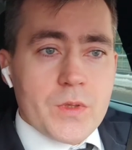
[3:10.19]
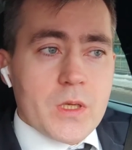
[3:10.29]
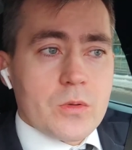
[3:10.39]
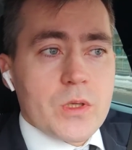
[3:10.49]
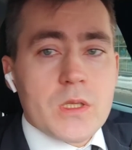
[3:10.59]

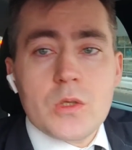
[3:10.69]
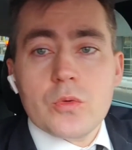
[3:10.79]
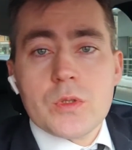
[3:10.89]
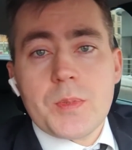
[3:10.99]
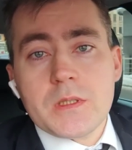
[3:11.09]
который не
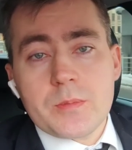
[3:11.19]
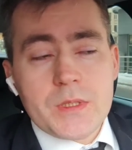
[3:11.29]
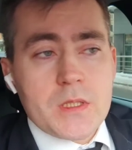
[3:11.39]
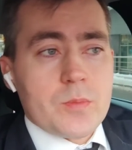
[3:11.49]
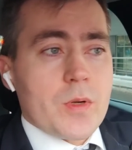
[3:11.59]
успел
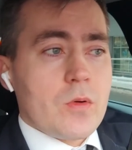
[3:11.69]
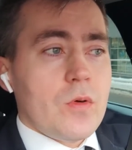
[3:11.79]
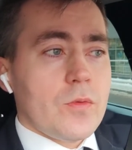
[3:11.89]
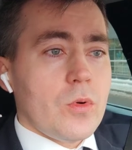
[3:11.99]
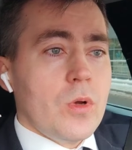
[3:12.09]
оплатить
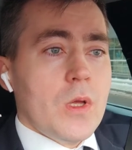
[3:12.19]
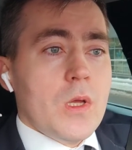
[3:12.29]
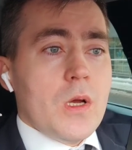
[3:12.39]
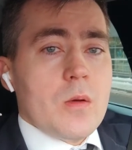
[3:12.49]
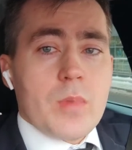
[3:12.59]
парковку,
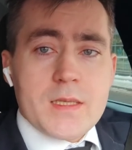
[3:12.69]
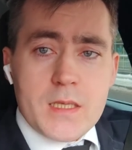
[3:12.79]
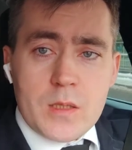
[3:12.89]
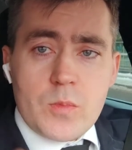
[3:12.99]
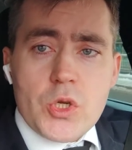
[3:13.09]

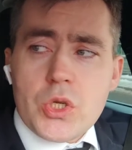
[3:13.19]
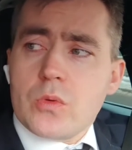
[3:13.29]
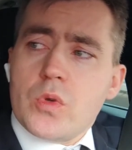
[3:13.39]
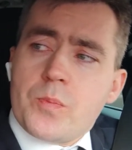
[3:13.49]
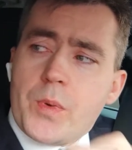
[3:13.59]
бросает
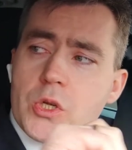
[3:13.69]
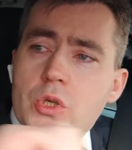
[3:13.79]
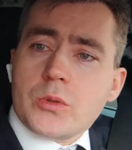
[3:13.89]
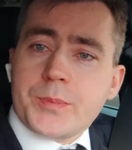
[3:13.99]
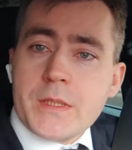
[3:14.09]
машину и
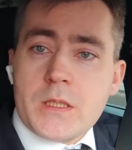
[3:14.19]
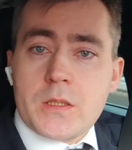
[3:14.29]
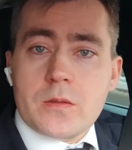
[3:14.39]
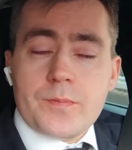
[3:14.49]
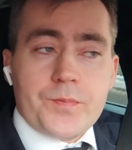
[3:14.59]
пошел платить.